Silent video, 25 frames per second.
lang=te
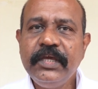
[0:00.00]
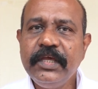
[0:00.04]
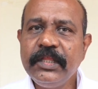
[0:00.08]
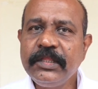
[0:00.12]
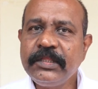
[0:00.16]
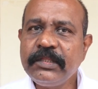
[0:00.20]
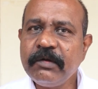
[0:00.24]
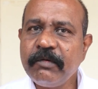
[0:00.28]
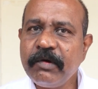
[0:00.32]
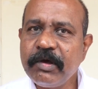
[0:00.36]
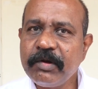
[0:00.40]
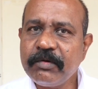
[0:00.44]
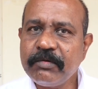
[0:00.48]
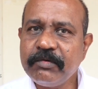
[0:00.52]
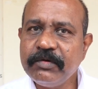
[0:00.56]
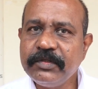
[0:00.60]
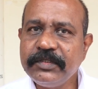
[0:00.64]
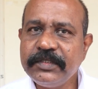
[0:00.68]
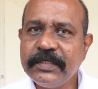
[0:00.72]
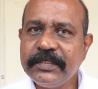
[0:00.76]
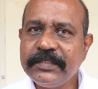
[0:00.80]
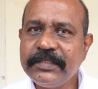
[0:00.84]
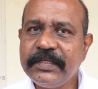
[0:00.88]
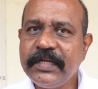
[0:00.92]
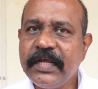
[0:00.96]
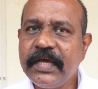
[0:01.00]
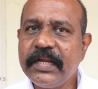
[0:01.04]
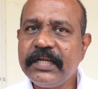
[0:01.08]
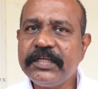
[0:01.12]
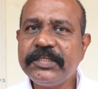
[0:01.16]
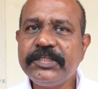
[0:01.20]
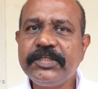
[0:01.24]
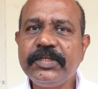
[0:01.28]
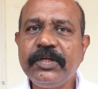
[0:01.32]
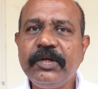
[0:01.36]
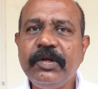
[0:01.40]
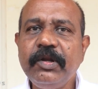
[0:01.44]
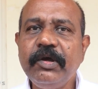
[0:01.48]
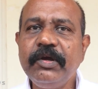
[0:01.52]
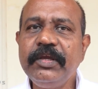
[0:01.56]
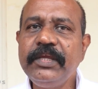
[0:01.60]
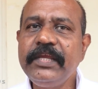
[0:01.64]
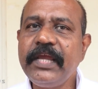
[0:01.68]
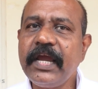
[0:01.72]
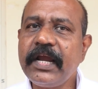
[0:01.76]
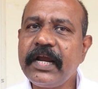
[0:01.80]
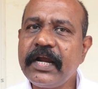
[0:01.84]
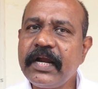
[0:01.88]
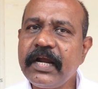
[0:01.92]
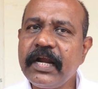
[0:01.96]
ఇంతవరకు చేసిన అరెస్టుల్లో
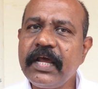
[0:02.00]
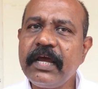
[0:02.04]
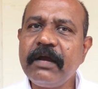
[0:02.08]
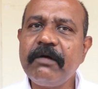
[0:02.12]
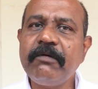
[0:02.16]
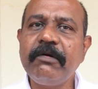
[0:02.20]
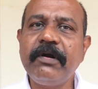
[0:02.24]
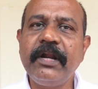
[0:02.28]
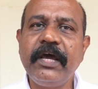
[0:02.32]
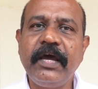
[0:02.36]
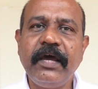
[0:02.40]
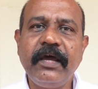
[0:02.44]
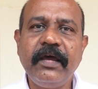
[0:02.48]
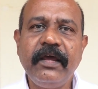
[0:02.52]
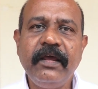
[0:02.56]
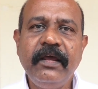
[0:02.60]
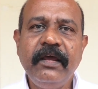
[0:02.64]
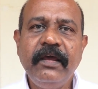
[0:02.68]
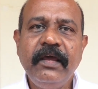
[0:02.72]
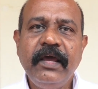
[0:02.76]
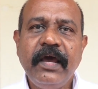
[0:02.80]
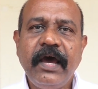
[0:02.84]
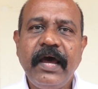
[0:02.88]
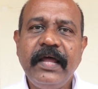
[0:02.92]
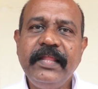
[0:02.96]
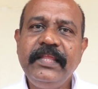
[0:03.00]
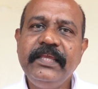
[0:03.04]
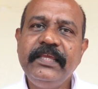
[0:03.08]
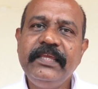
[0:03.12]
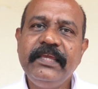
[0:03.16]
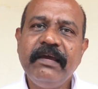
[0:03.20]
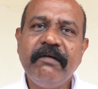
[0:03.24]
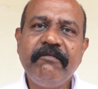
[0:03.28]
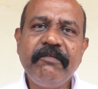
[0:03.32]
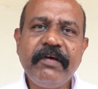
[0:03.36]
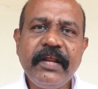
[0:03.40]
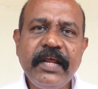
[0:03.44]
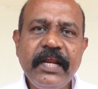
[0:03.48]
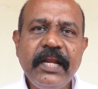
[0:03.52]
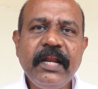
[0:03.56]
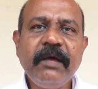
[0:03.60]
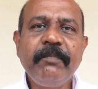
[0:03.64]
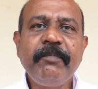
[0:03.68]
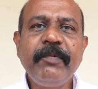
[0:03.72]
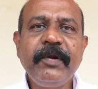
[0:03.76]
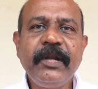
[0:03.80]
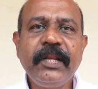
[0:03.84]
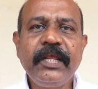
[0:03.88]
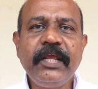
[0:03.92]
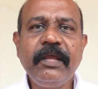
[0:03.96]
ఎక్కడా కూడా అది
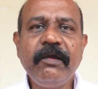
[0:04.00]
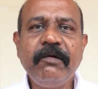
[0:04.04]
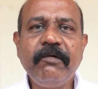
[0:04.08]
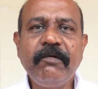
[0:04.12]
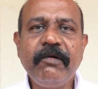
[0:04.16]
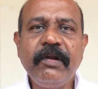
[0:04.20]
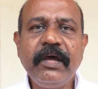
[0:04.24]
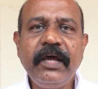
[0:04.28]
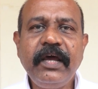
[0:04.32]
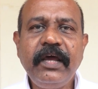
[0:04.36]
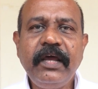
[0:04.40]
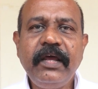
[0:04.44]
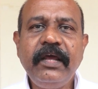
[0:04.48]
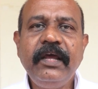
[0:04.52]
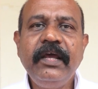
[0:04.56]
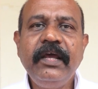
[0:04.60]
ఎవరైనప్పటికీ కూడా